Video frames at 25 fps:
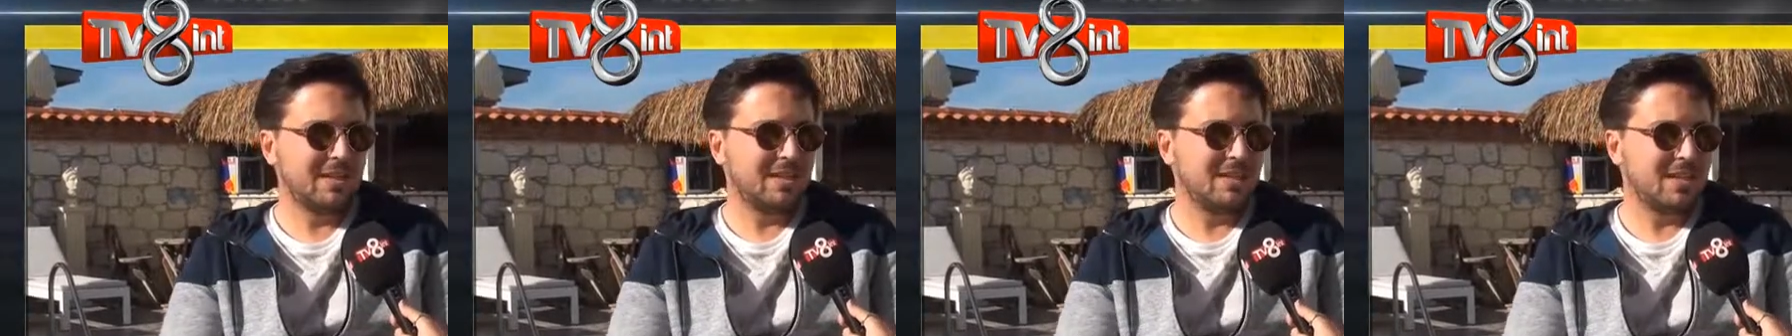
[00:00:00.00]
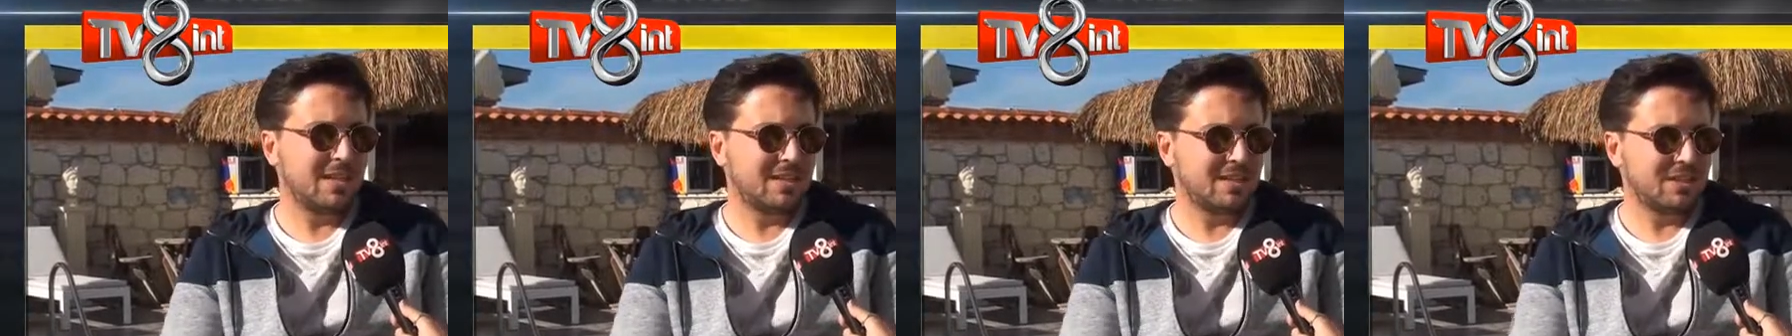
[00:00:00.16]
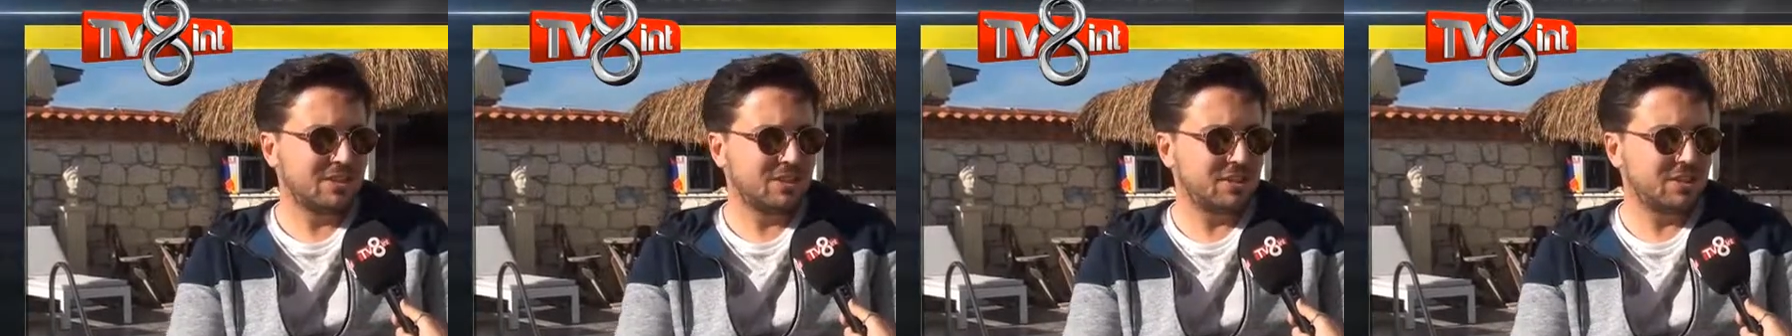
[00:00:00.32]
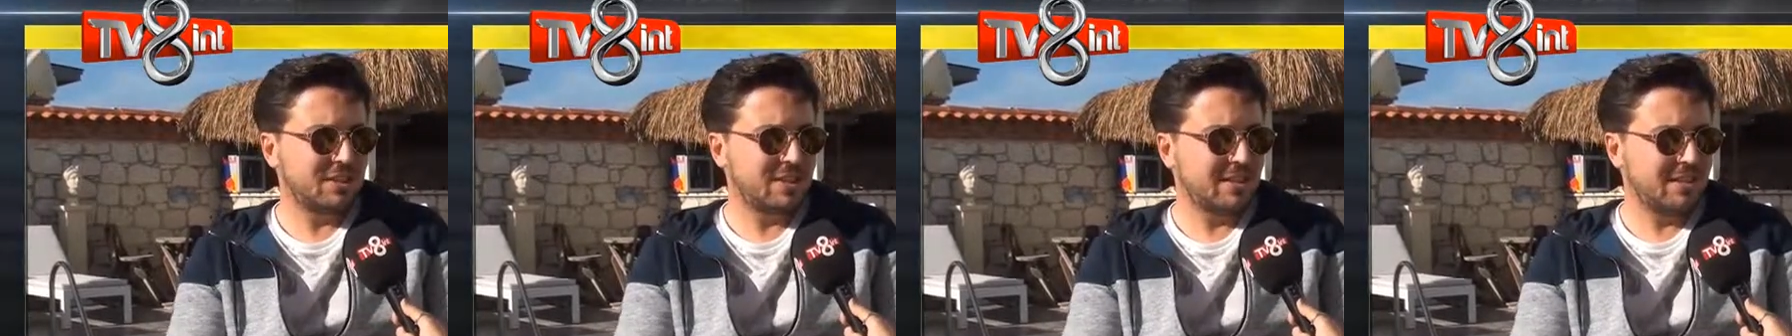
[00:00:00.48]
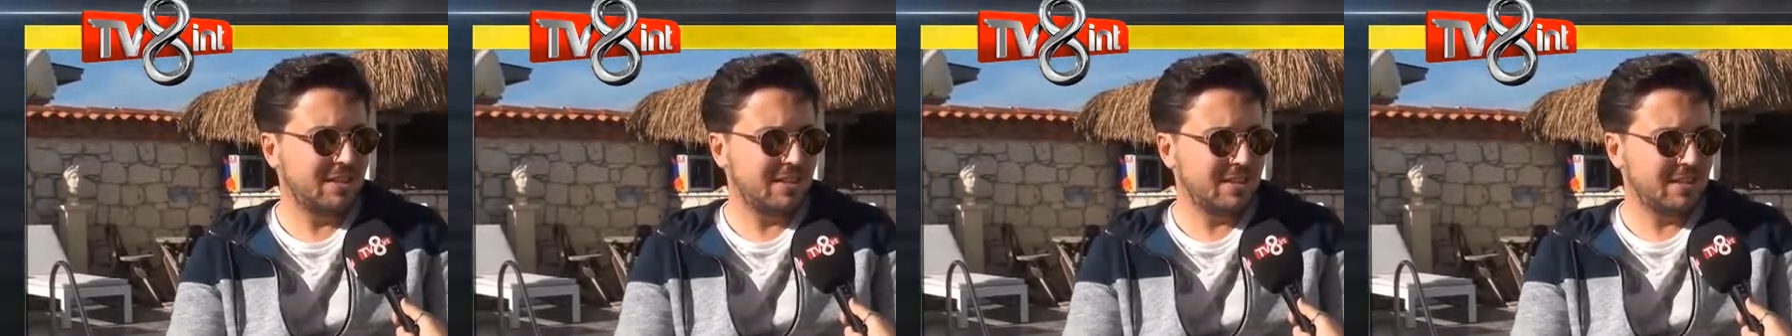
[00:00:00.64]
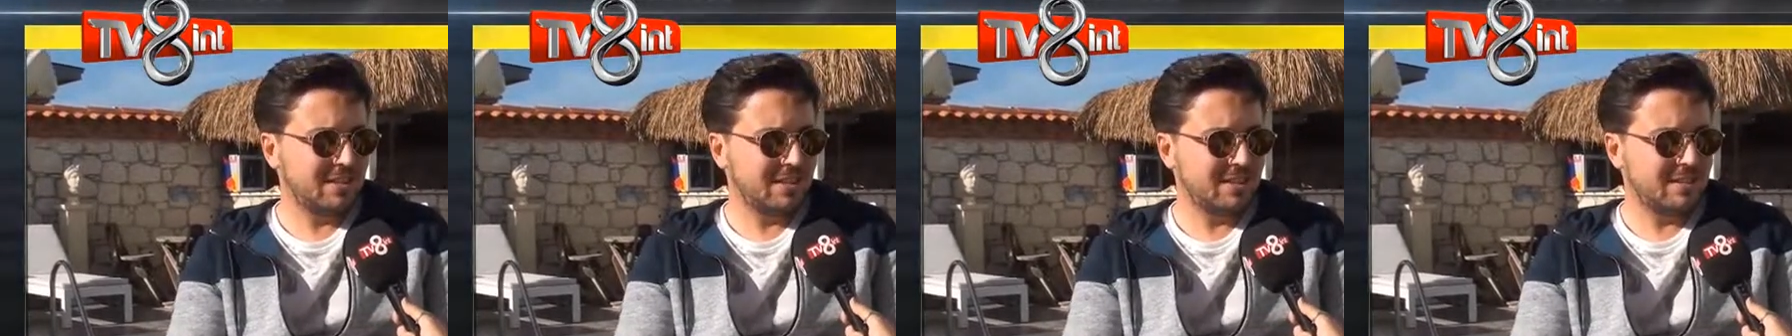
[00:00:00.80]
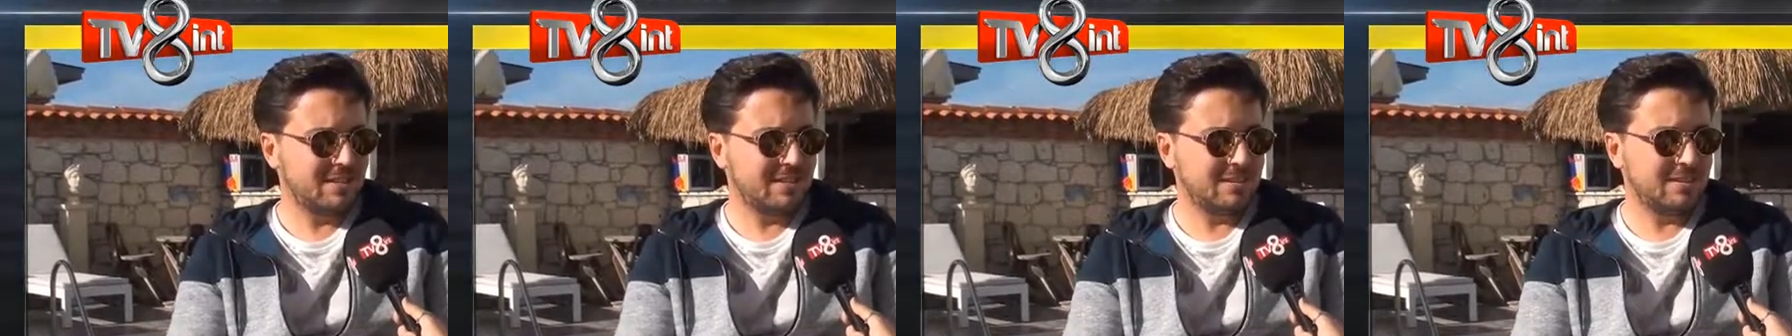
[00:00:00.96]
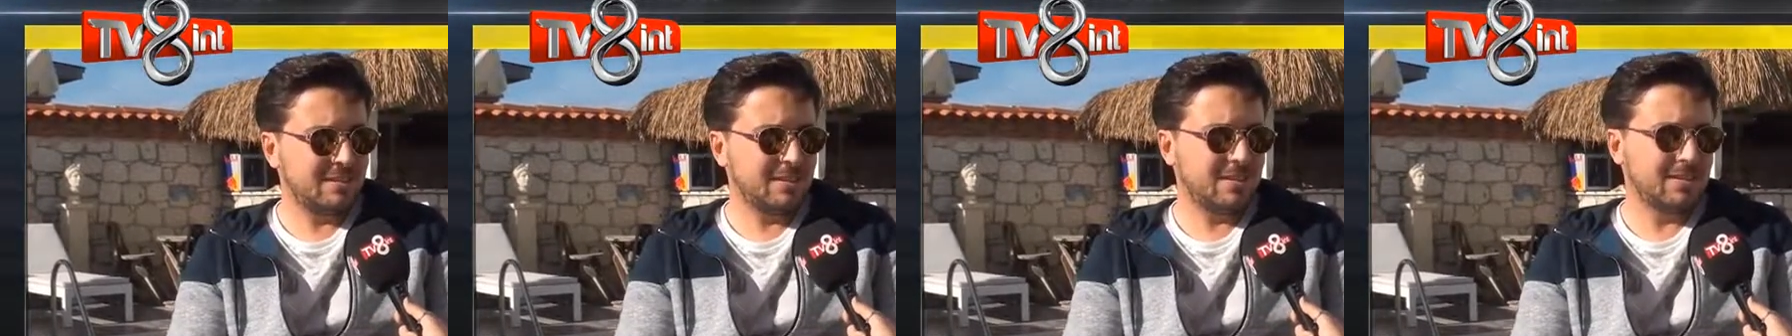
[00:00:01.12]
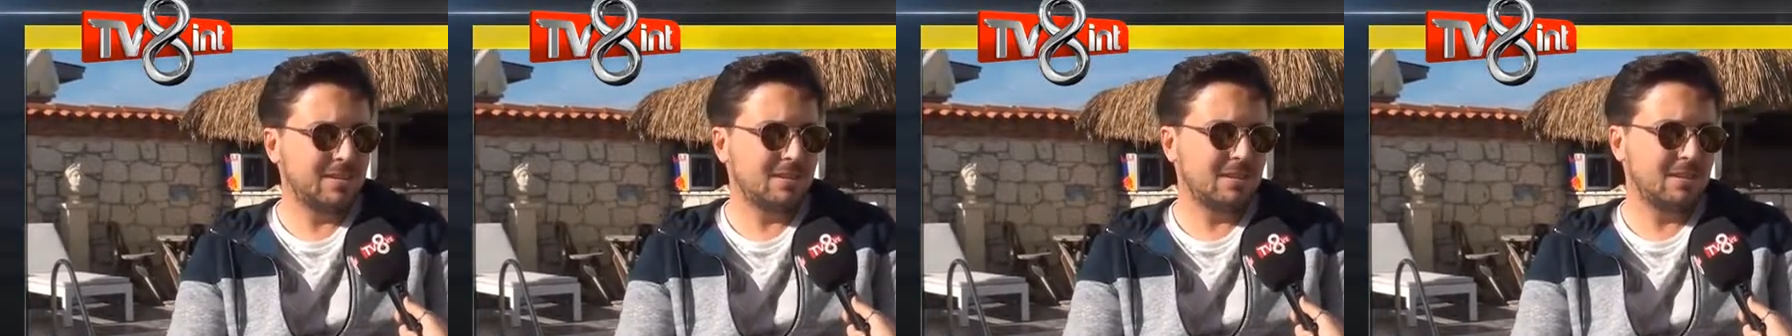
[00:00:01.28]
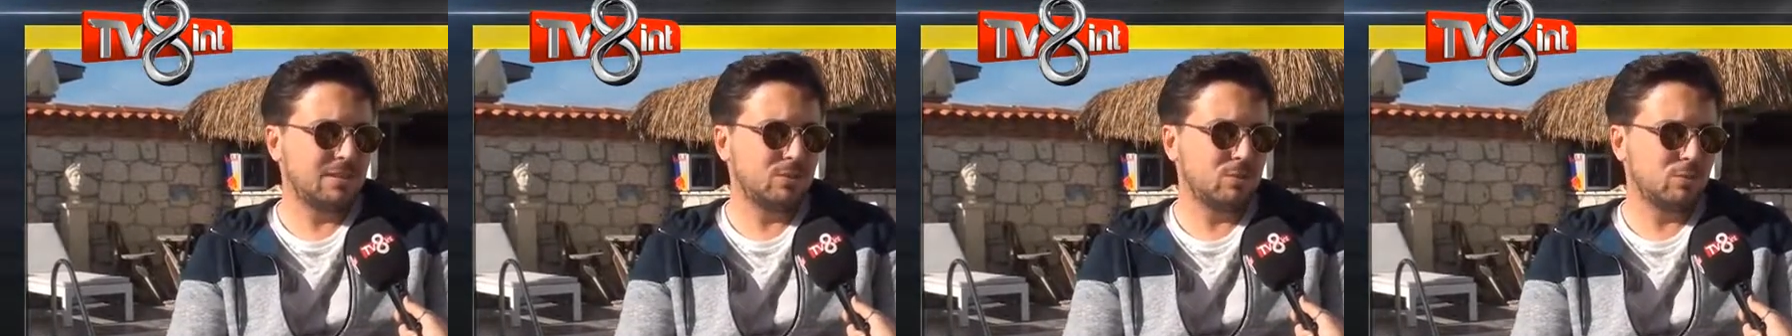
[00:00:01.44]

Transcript: Yaklaşık 2 yıl e,